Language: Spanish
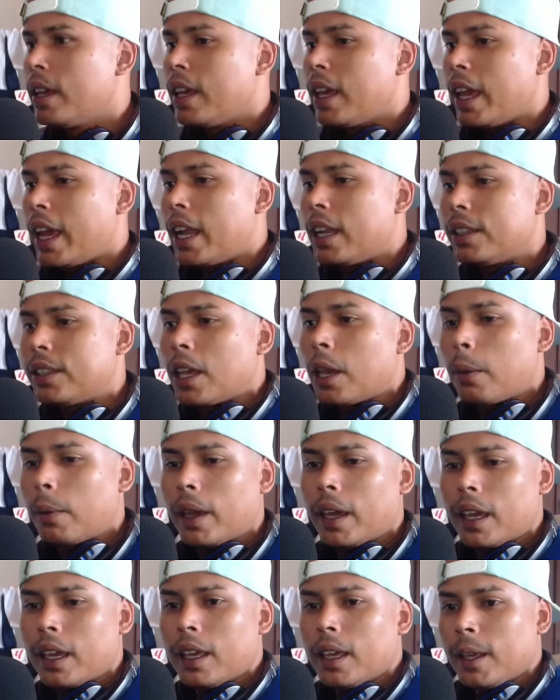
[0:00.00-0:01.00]
el
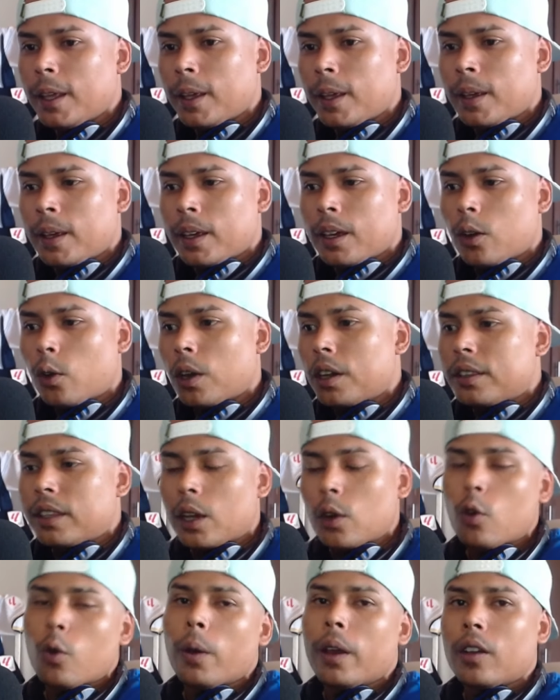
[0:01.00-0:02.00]
TV o el
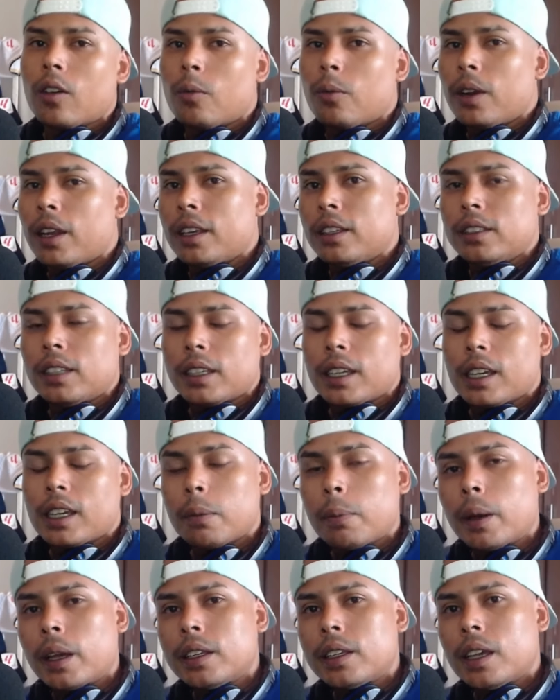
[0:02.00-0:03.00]
TV como le dicen en
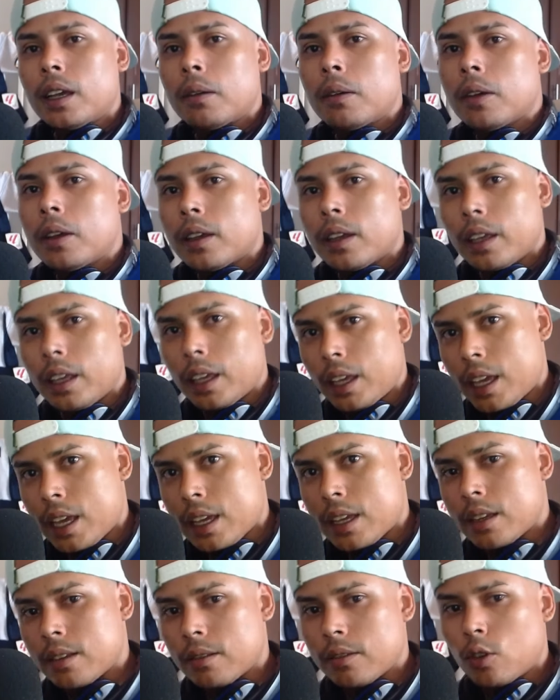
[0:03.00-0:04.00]
España
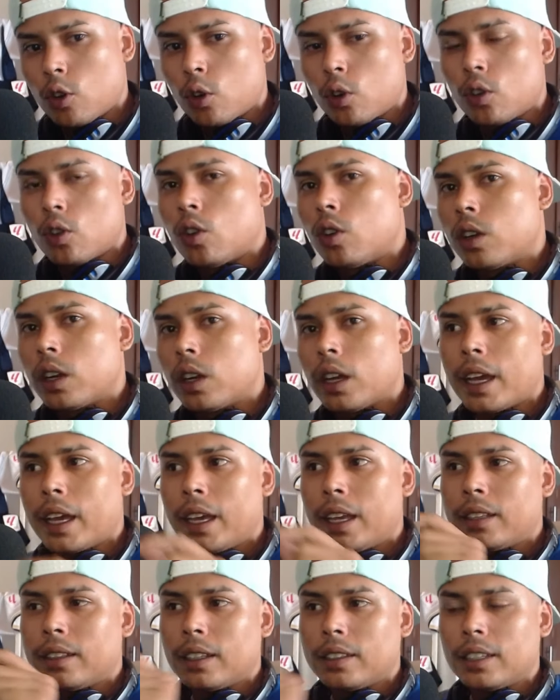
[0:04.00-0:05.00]
en honor a
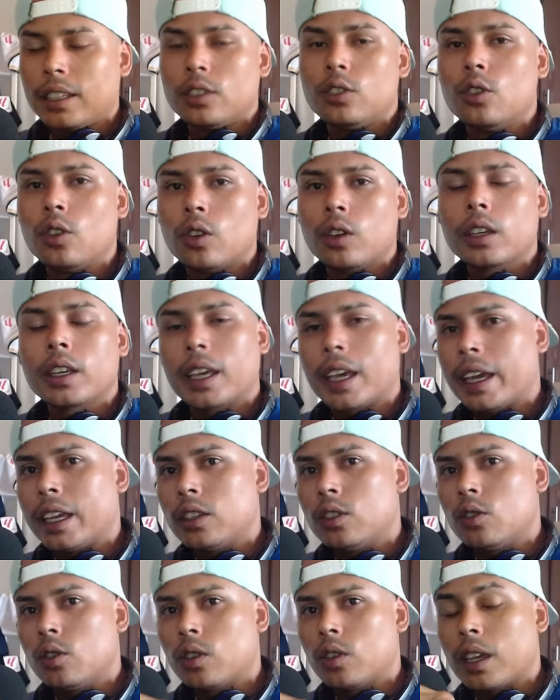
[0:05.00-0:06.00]
este señor que ha
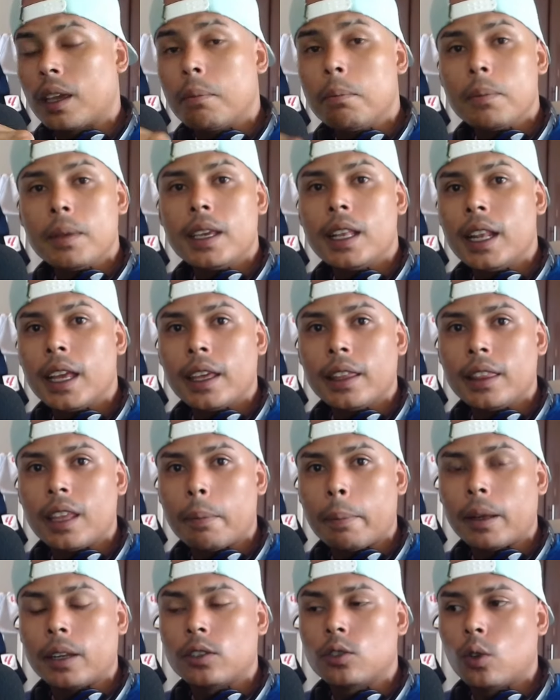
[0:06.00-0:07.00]
hecho que miles de
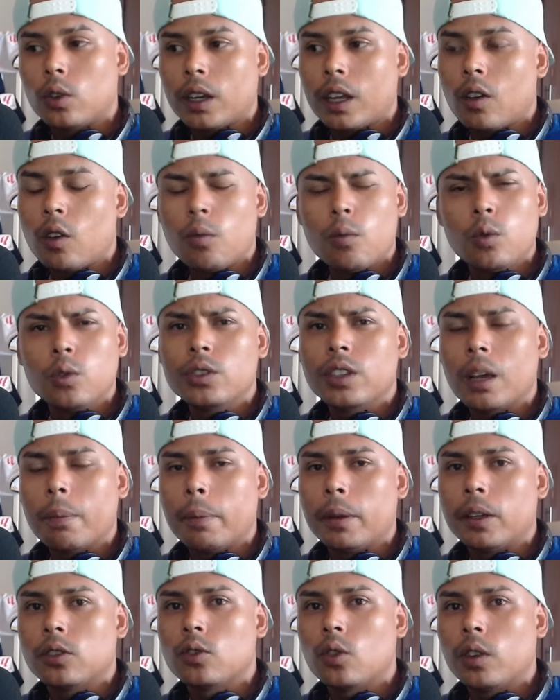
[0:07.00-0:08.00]
personas o muchas
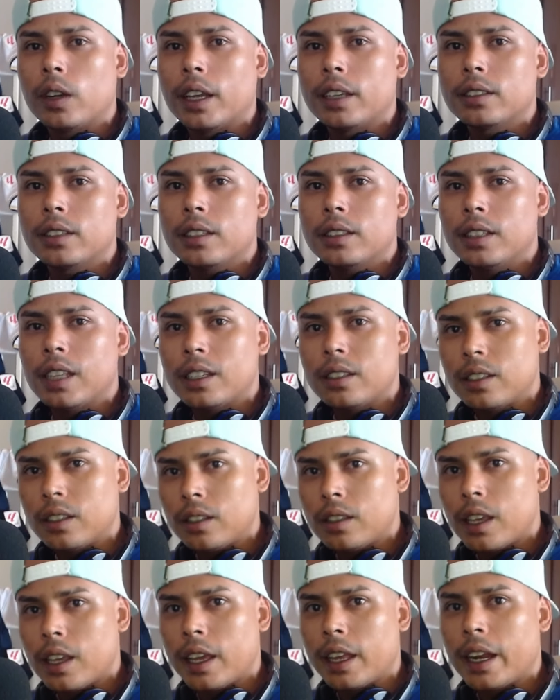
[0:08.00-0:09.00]
personas
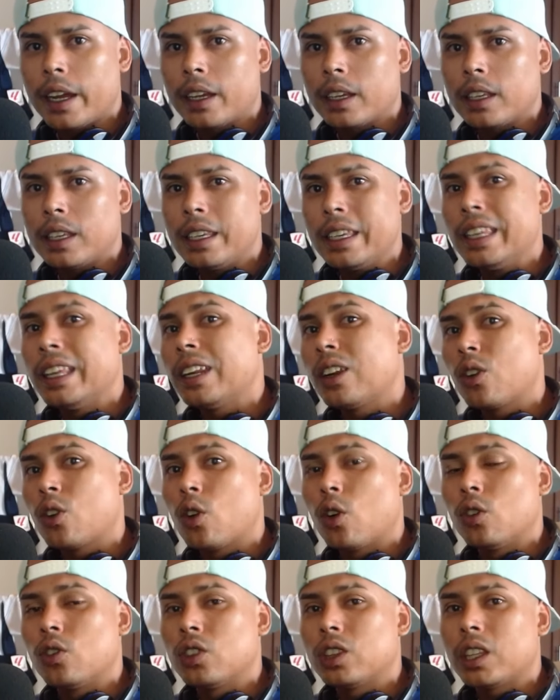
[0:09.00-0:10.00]
decidieran ir
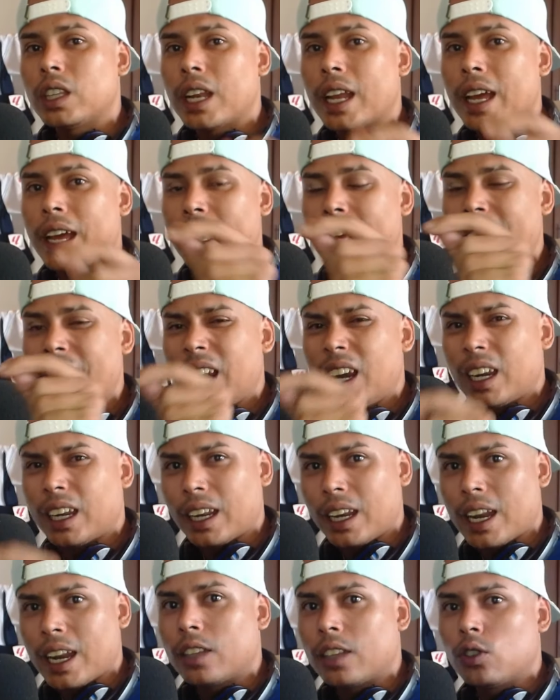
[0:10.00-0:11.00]
contra el
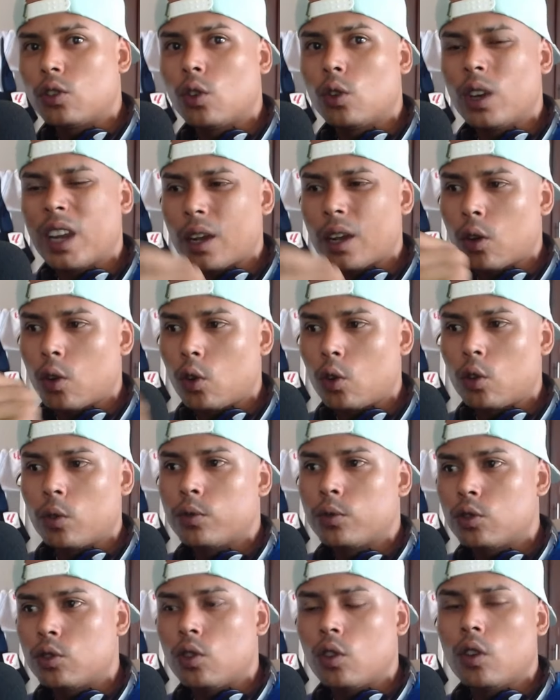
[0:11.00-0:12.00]
relato, la
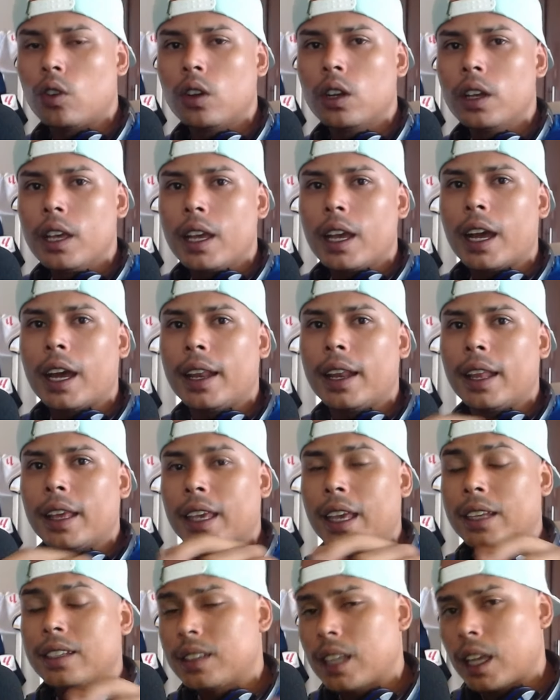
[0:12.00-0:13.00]
corrupción a la que
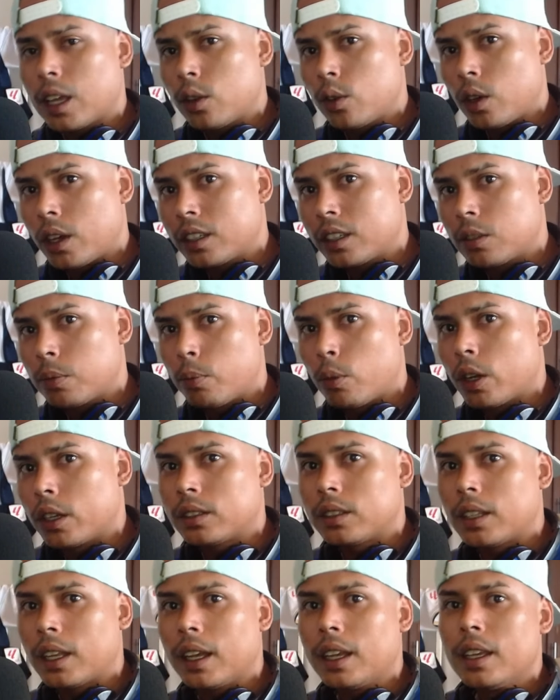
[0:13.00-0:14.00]
ha estado
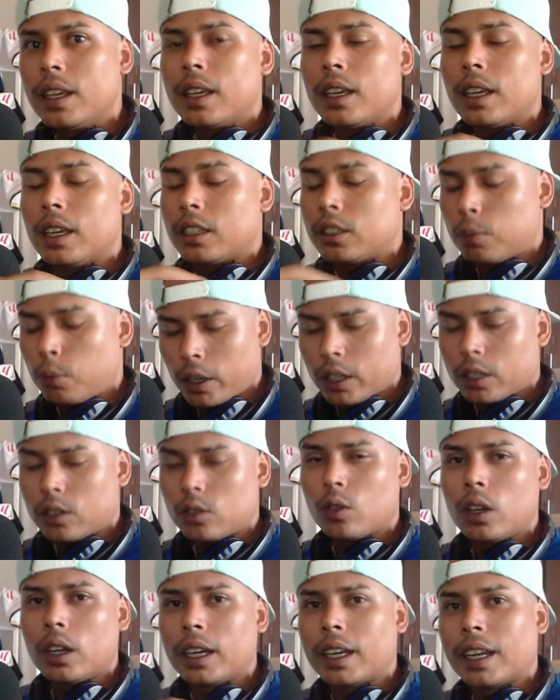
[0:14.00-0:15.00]
expuesta,
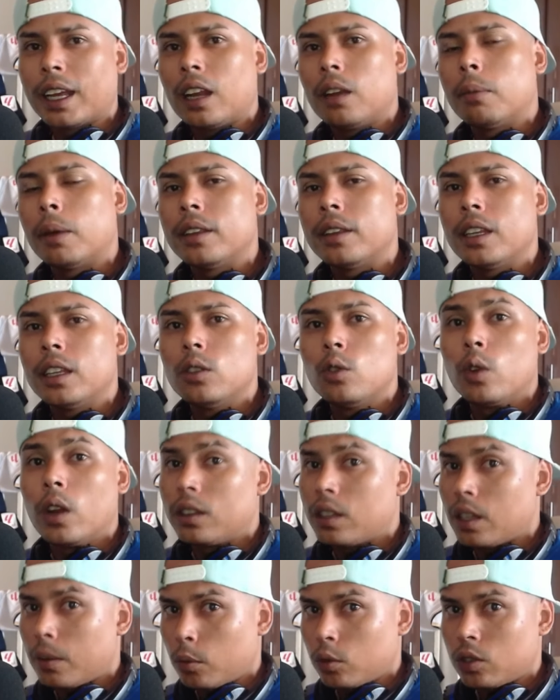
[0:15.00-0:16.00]
expuesto el Real Madrid
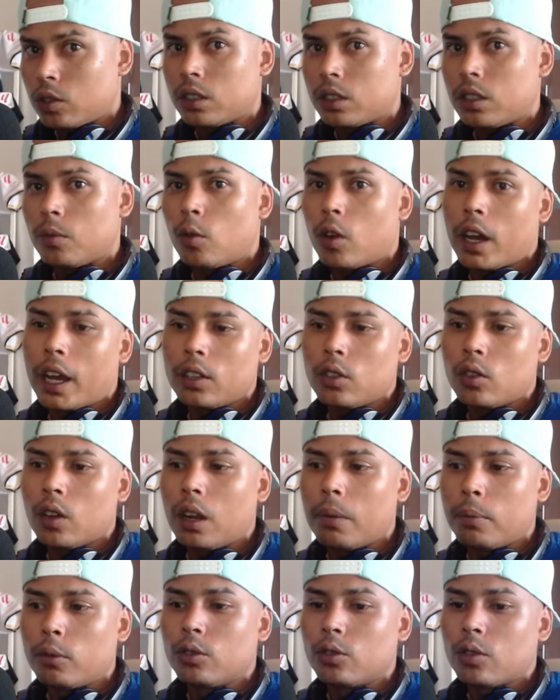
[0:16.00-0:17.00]
durante muchísimos años al
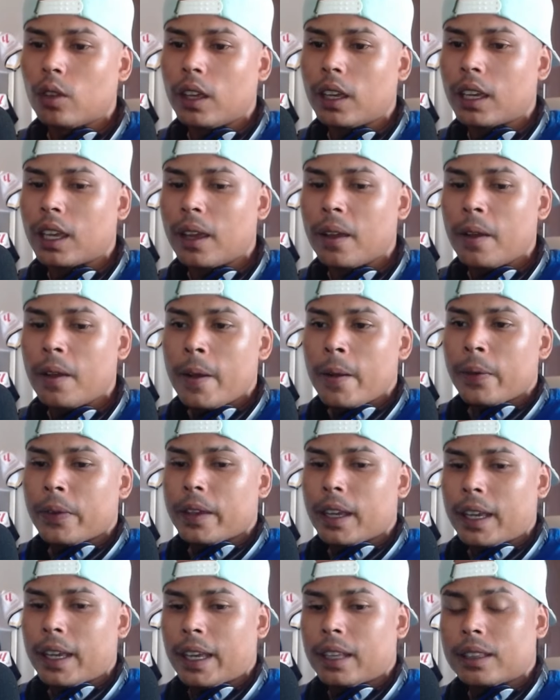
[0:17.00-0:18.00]
punto de que
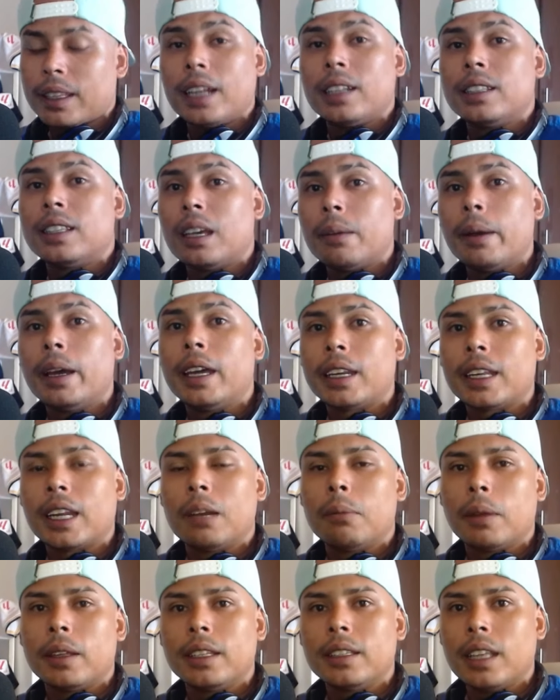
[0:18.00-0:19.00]
está el tema de Real
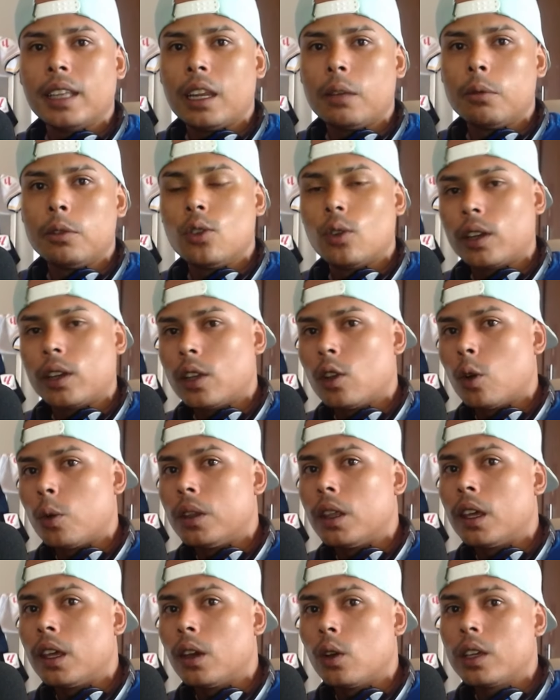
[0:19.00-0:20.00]
Madrid Televisión y los
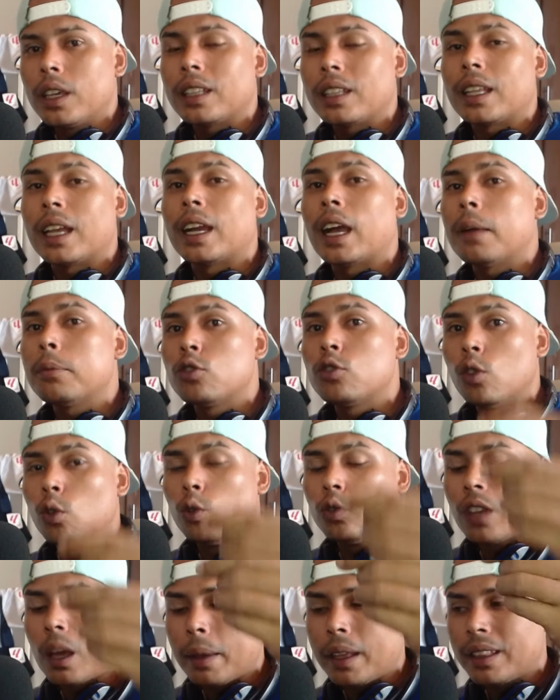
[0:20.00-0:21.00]
videos y están
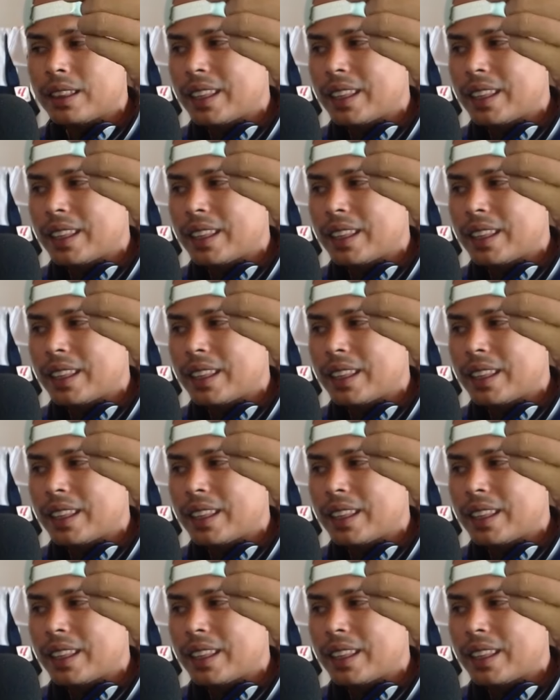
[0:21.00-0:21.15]
absolutamente